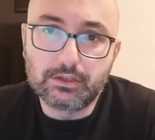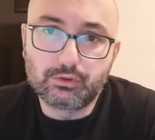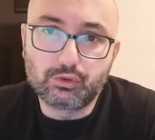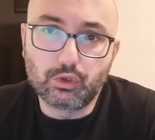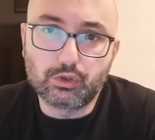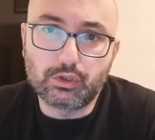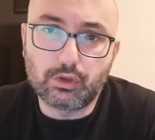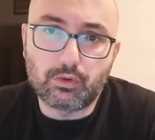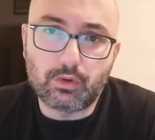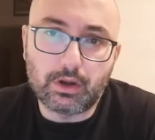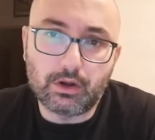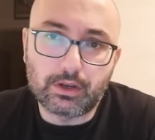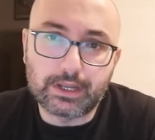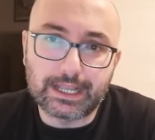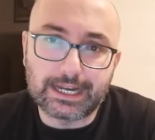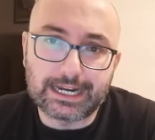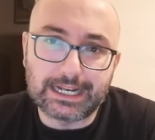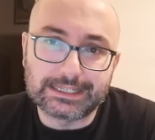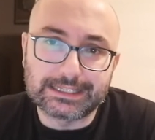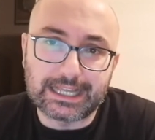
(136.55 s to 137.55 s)
tutto quello che
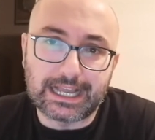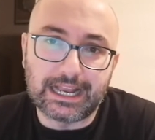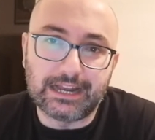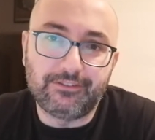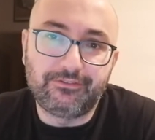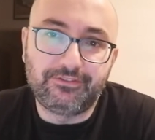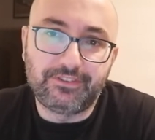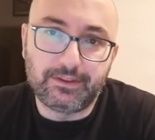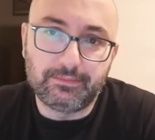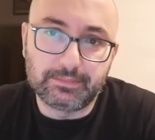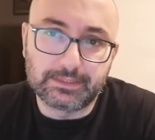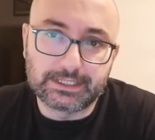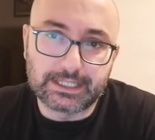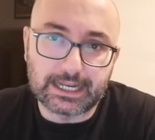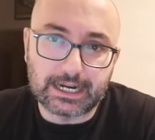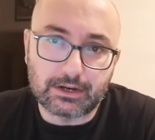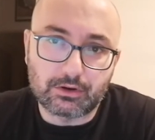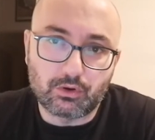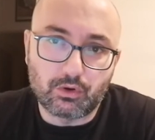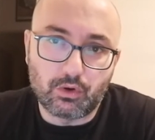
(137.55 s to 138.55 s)
in realtà il film ti
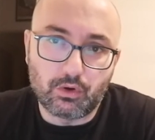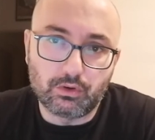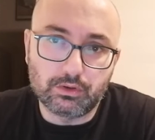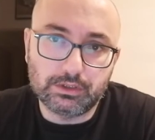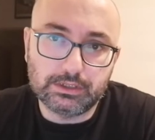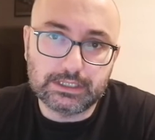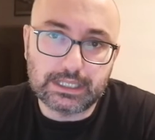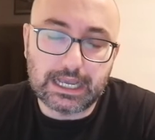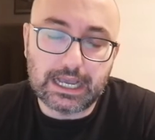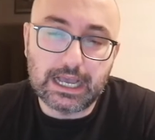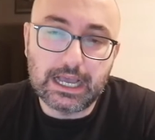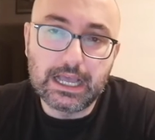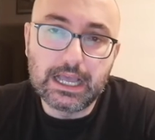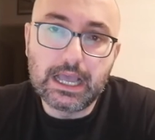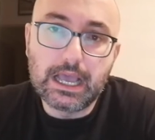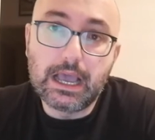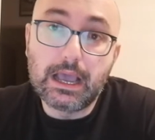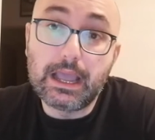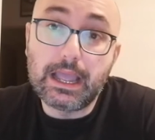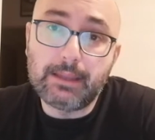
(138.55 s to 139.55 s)
racconta
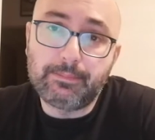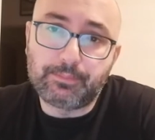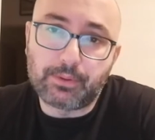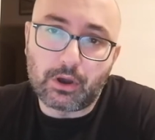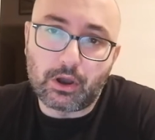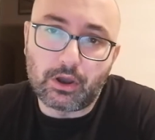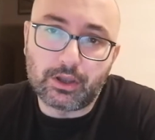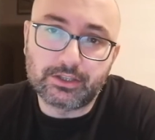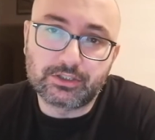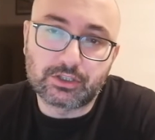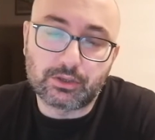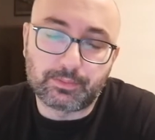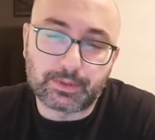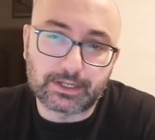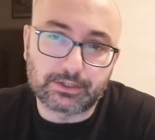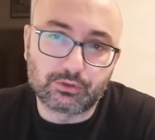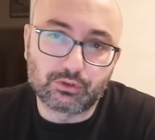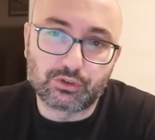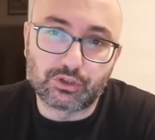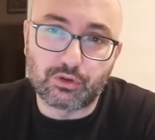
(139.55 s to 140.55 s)
e poi
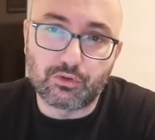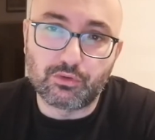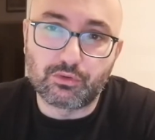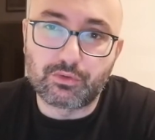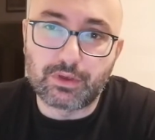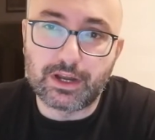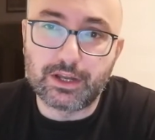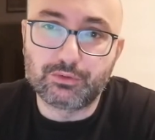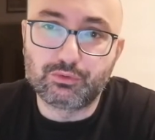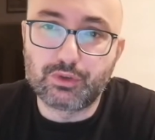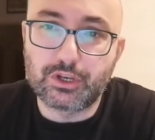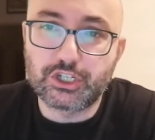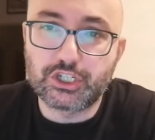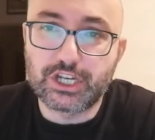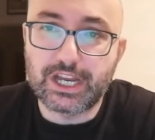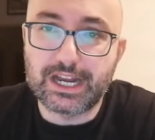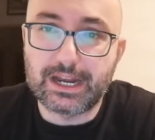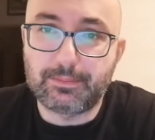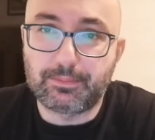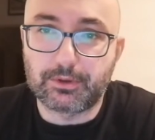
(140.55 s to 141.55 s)
soprattutto con quelle due
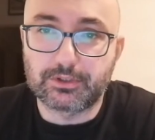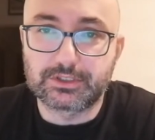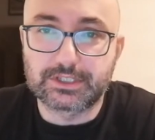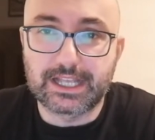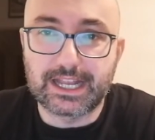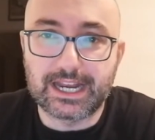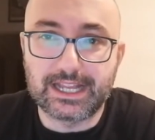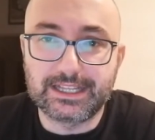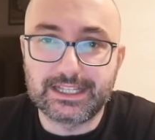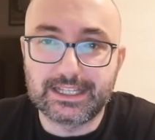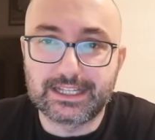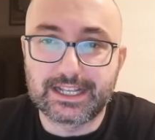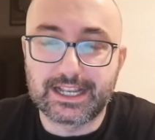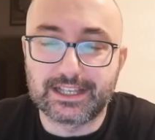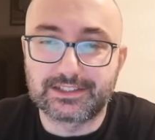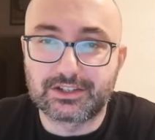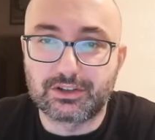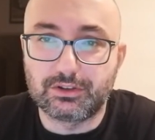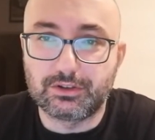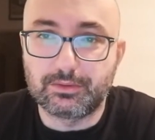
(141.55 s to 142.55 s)
scene post credit
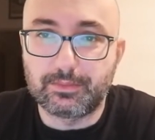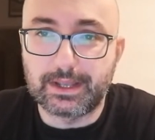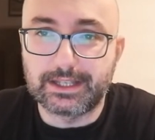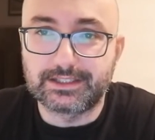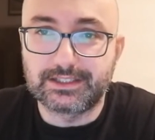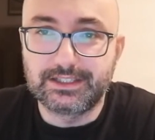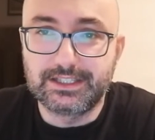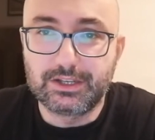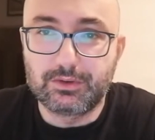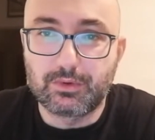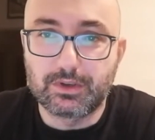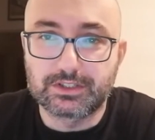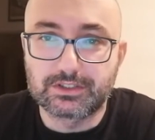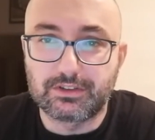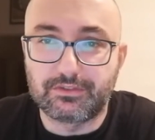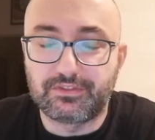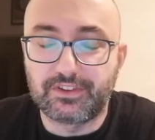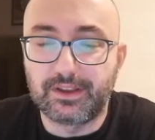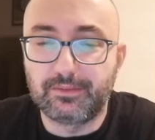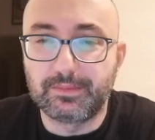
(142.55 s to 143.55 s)
che secondo me di
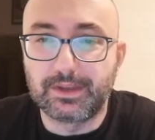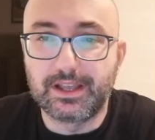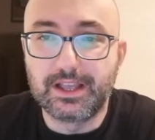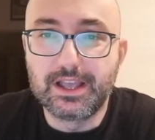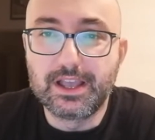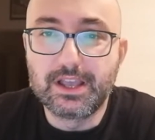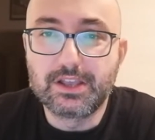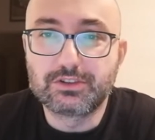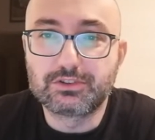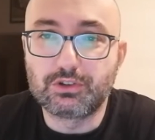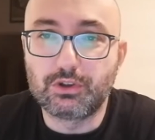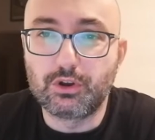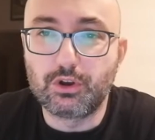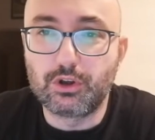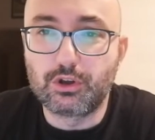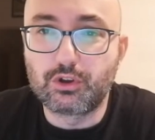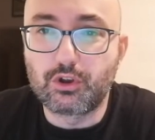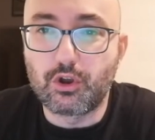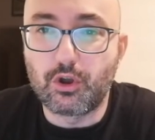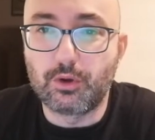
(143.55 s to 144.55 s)
questo film sono
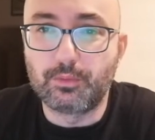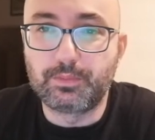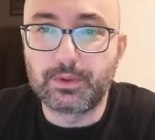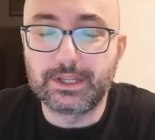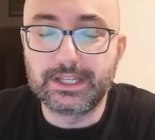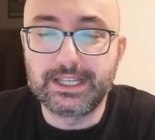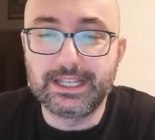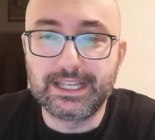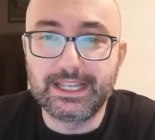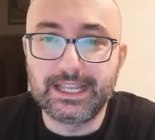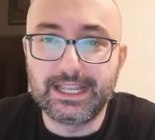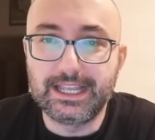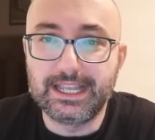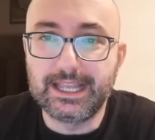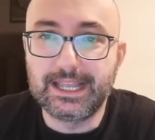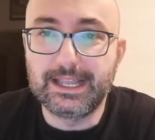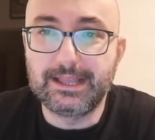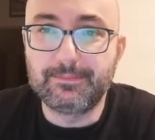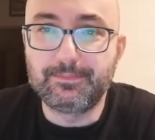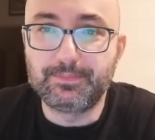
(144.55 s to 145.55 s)
il colpo di,